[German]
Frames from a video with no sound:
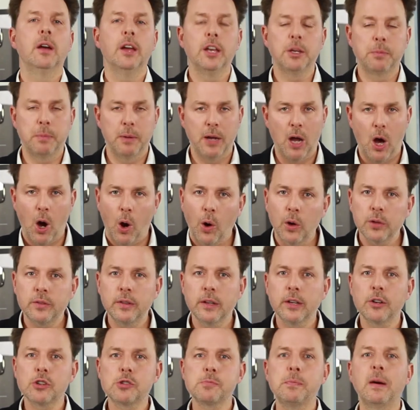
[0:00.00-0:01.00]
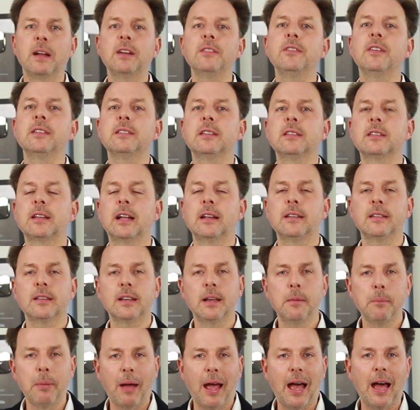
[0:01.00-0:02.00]
Ich bin auch sehr gespannt, was das Ganze
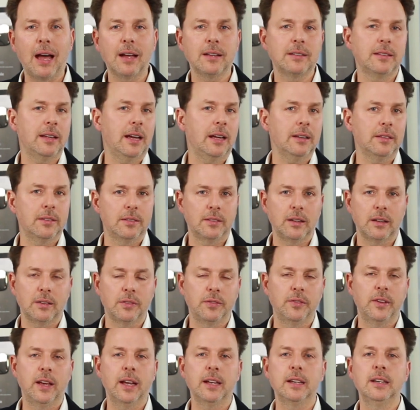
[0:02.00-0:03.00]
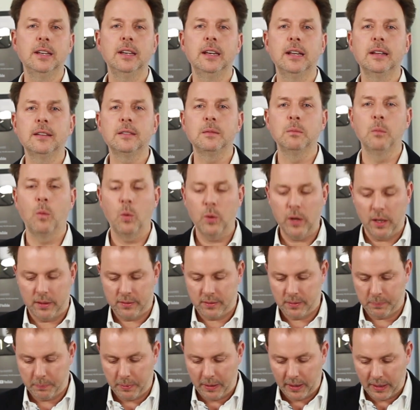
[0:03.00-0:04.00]
gebracht hat. Das werden die nächsten
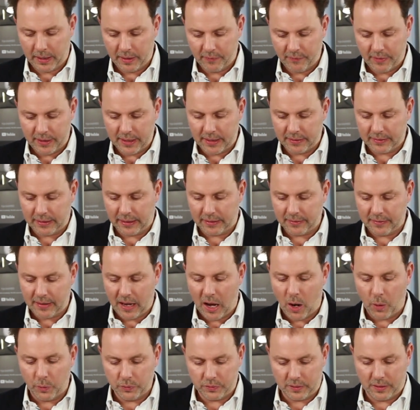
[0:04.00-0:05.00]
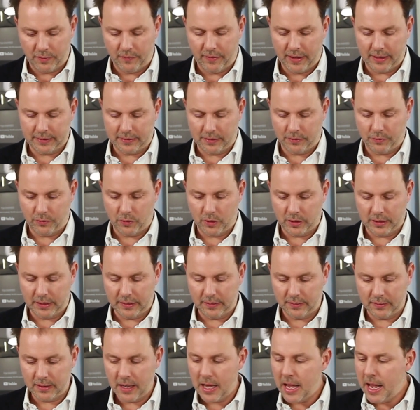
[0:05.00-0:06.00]
Monate bringen, wenn das Ganze ausgewertet
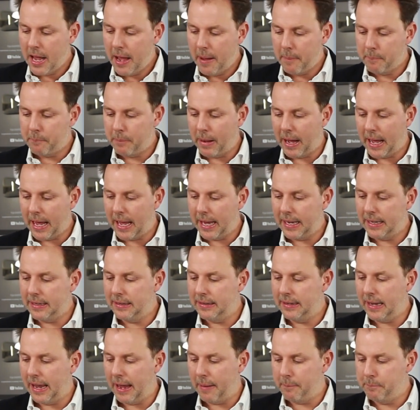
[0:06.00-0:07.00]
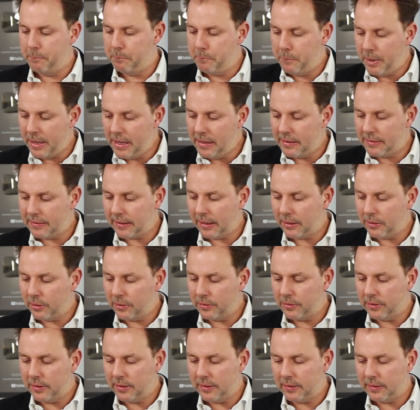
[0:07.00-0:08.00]
worden ist. Bei der
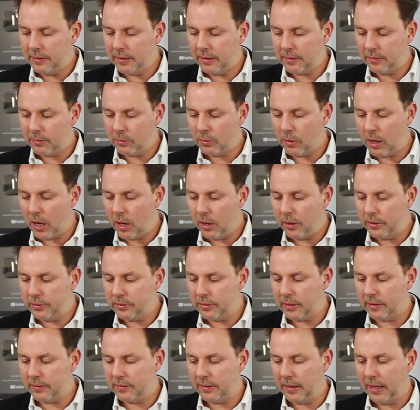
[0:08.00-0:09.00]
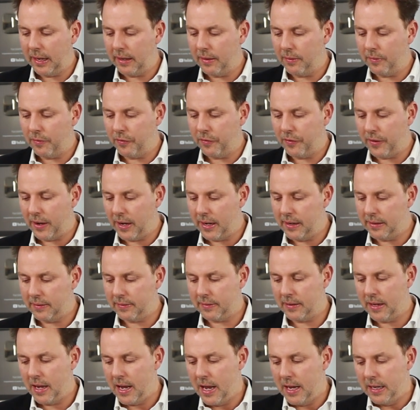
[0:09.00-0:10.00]
Bild-Zeitung sieht es jetzt so aus, dass
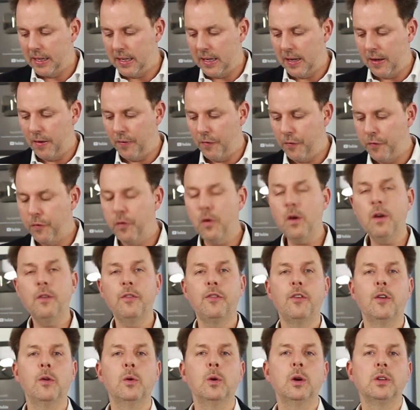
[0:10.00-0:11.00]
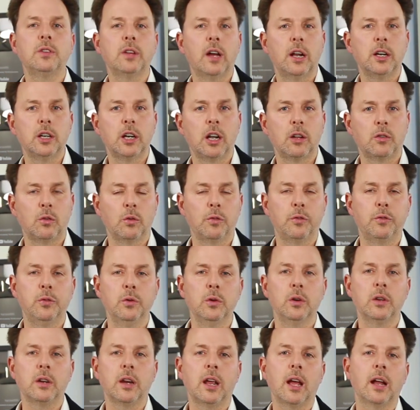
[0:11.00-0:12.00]
jedenfalls die Vorverurteilung dazu
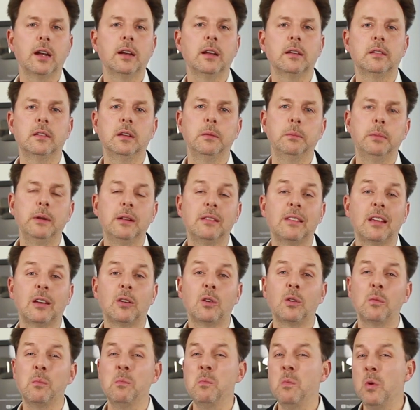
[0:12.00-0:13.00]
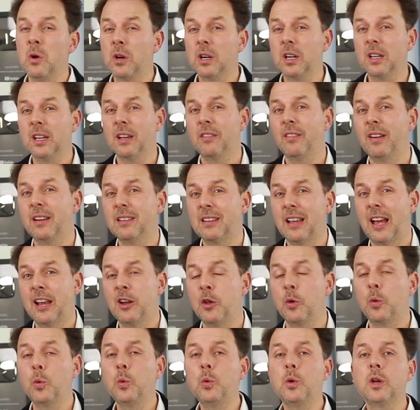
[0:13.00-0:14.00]
führen kann, dass die Bild-Zeitung möglicherweise
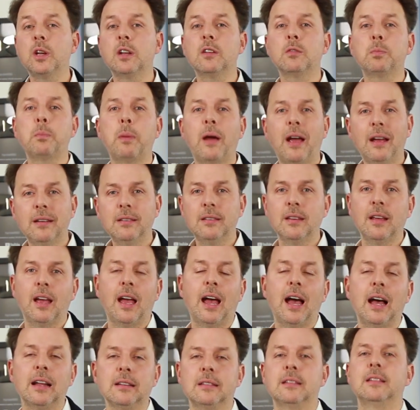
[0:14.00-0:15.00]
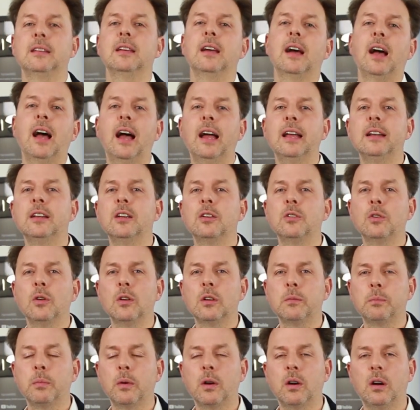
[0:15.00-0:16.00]
eine Rüge des Presserats hier
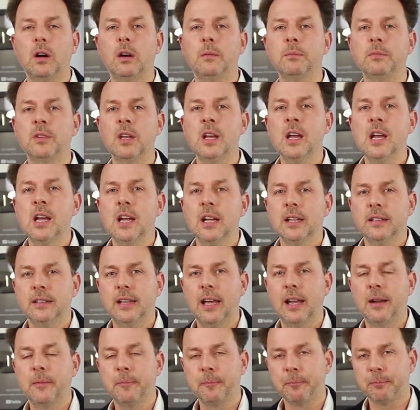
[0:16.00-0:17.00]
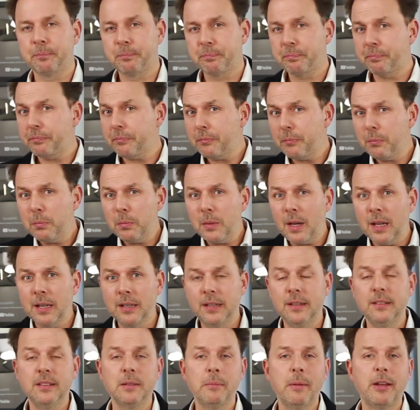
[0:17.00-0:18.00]
reingedrückt bekommt. Denn
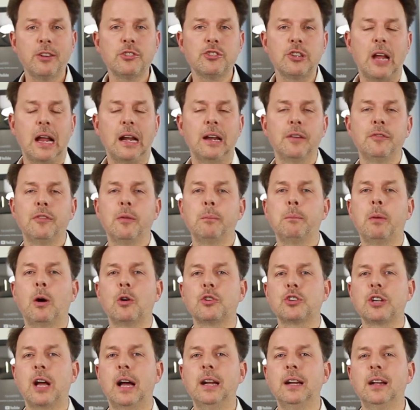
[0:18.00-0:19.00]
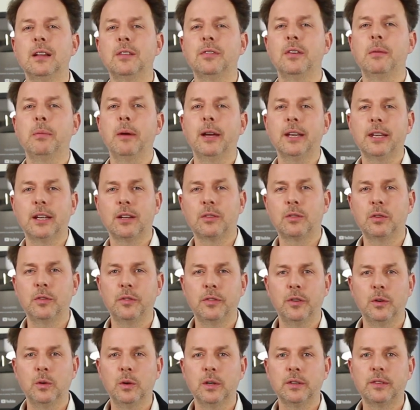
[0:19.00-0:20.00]
diese Menschen alle pauschal als Verbrecher zu
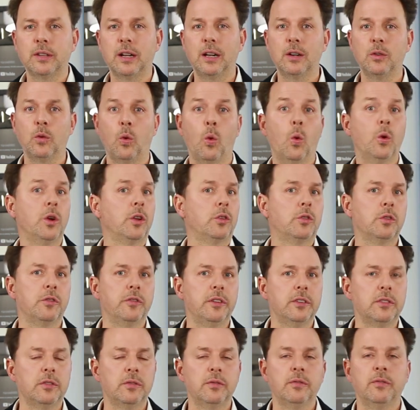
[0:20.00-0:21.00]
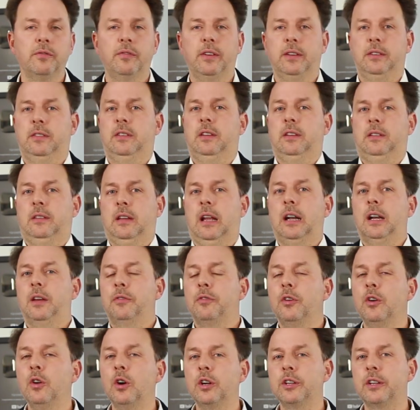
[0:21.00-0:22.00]
verurteilen, ohne zu wissen, was das
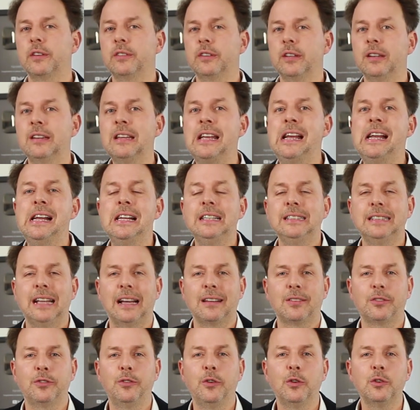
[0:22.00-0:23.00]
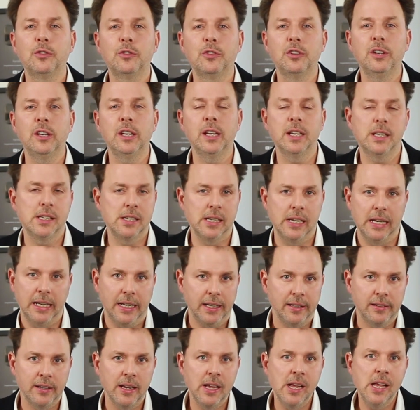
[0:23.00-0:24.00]
eigentlich für Leute sind, das funktioniert
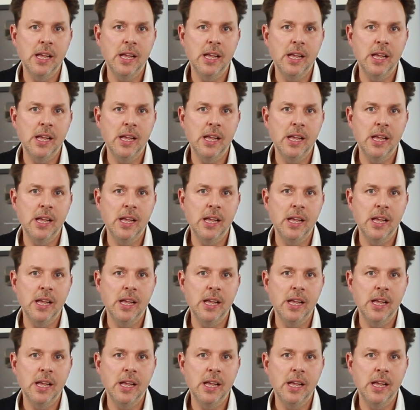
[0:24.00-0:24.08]
nicht.